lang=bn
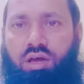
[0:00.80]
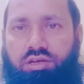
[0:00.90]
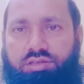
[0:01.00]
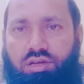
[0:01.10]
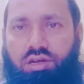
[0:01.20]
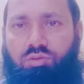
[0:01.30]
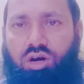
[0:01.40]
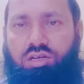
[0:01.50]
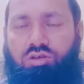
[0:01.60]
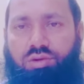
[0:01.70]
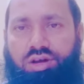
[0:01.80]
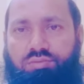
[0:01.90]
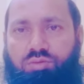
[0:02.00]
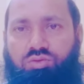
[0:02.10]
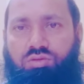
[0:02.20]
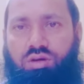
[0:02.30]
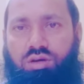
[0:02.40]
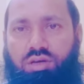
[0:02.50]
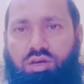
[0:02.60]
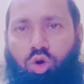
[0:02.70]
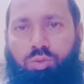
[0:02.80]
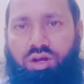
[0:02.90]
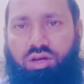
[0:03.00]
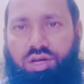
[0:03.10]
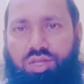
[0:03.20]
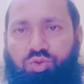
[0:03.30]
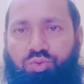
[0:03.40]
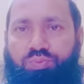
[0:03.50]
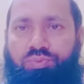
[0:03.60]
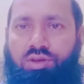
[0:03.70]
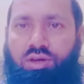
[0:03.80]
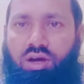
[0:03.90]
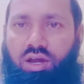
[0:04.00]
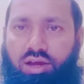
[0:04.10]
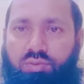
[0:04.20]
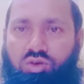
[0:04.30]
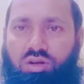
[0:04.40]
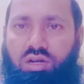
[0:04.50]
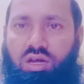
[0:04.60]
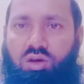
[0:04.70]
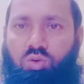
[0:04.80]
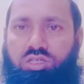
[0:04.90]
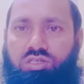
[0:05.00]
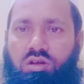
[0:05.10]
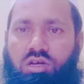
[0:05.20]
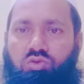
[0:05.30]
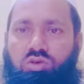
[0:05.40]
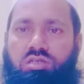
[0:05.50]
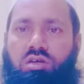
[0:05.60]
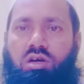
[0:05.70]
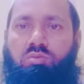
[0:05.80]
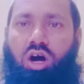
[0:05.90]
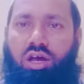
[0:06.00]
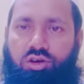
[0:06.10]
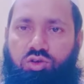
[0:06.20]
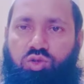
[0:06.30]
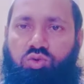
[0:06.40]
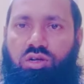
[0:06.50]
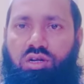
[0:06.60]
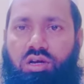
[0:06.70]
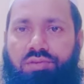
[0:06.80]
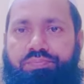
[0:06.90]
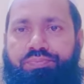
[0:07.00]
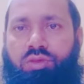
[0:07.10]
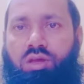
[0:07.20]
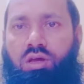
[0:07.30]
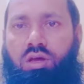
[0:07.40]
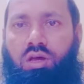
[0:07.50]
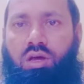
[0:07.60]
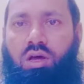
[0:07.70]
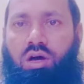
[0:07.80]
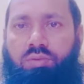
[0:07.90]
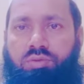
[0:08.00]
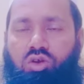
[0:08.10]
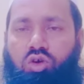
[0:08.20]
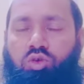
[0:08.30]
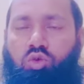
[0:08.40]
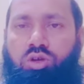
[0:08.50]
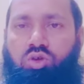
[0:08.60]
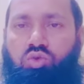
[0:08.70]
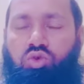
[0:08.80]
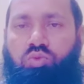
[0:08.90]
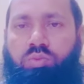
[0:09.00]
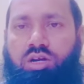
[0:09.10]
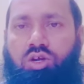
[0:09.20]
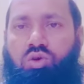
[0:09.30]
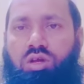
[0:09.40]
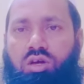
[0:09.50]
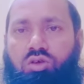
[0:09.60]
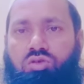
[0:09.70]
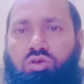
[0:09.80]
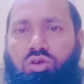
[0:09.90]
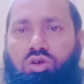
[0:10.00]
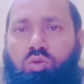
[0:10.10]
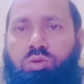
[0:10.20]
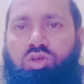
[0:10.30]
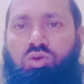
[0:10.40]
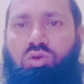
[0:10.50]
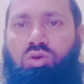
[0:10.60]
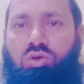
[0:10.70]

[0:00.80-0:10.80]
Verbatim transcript: আসসালামু আলাইকুম আহমতুল্লাহ ওবরাকাত আলহামদুলিল্লাহ ওসালাত ওসালাম আলা রসুলিল্লাহ আমরা নবীর উপরে দূরত পাঠ করি এর অর্থ হলো নবীর জন্য